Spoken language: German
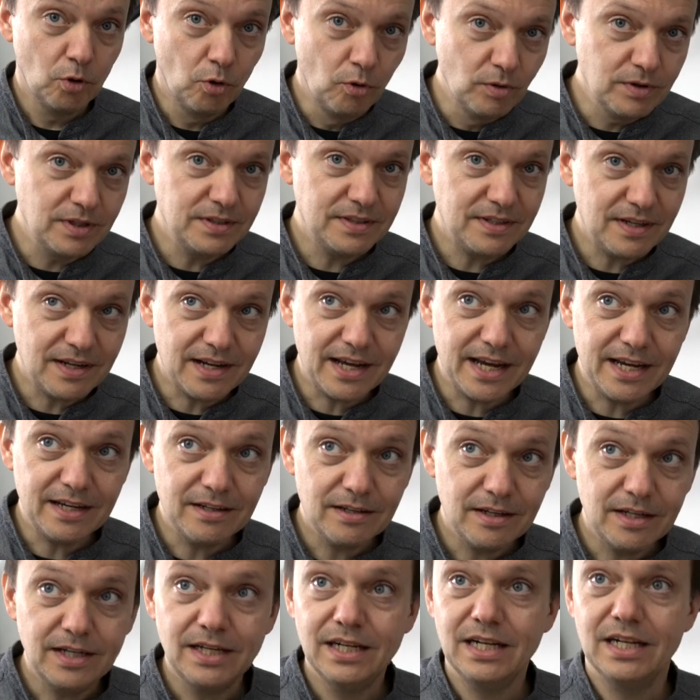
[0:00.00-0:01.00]
Ohne Delay.
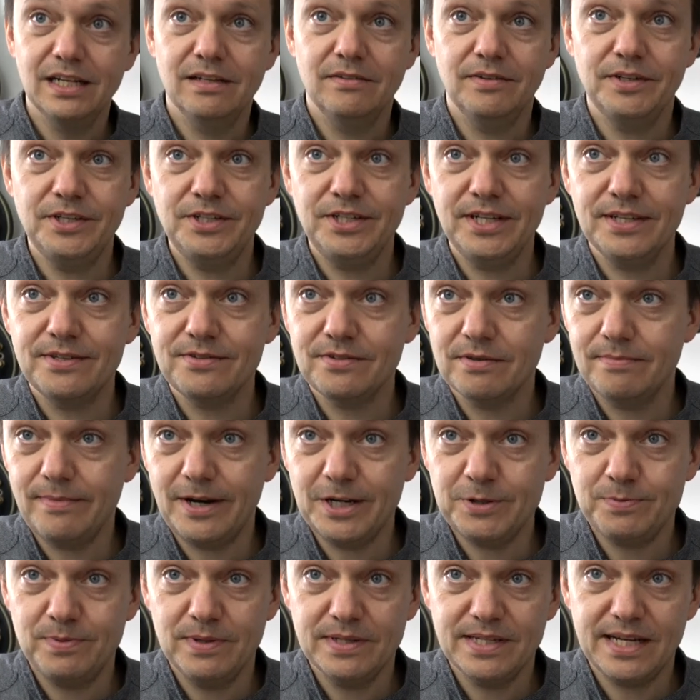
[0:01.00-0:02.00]
Wenn ich jetzt zum
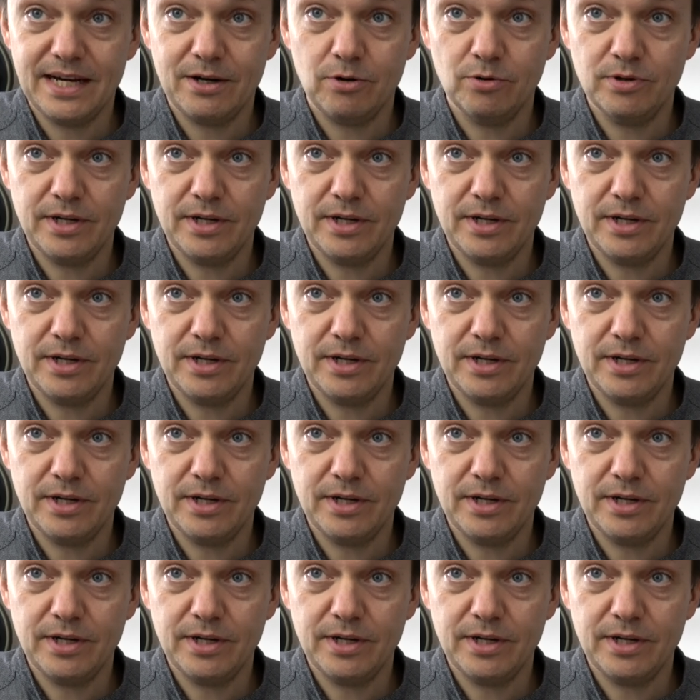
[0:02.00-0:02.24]
Beispiel sage,